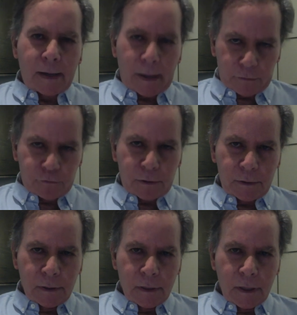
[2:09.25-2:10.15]

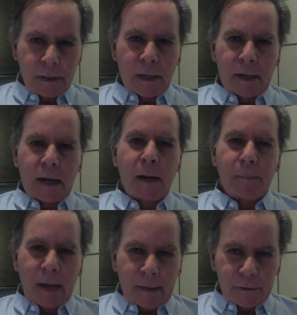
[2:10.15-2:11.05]
Karadzic y el general
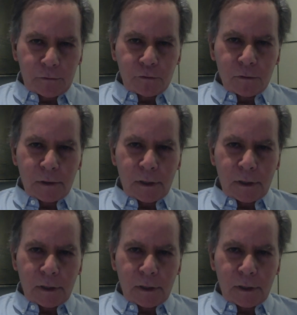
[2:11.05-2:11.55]
Mladic